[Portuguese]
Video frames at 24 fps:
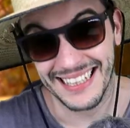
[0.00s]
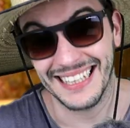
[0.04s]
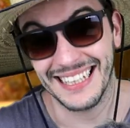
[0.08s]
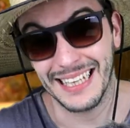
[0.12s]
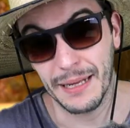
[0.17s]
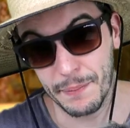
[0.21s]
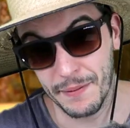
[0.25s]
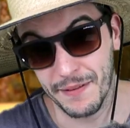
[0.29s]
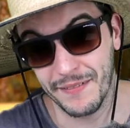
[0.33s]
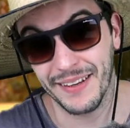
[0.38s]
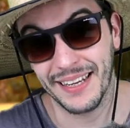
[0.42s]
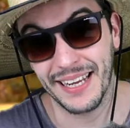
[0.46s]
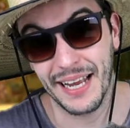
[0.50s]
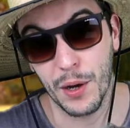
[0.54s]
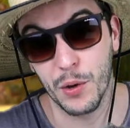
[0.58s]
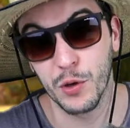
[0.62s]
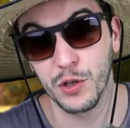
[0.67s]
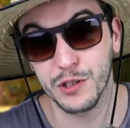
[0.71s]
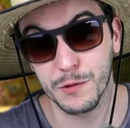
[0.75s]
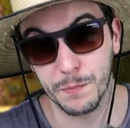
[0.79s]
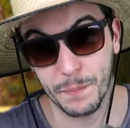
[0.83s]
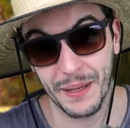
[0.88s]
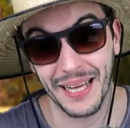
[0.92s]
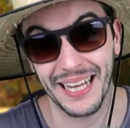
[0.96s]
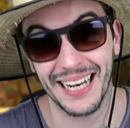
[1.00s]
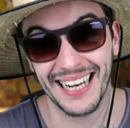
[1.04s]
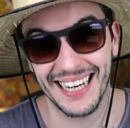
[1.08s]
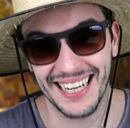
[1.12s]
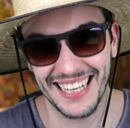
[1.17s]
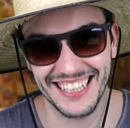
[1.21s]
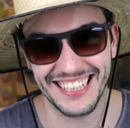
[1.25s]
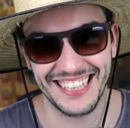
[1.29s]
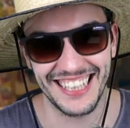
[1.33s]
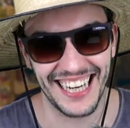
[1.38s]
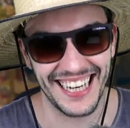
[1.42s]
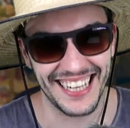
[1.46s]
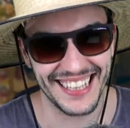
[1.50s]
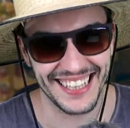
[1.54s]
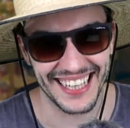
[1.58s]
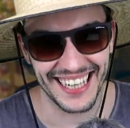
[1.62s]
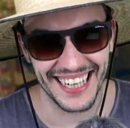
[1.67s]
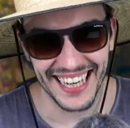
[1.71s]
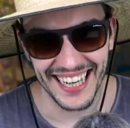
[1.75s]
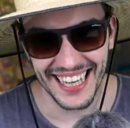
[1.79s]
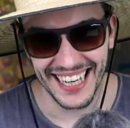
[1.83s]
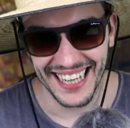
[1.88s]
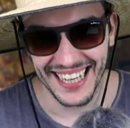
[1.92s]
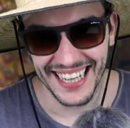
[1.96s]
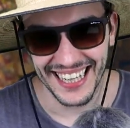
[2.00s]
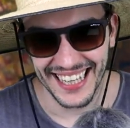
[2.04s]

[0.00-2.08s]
aqui dá pra ver que é russo pela legenda, né?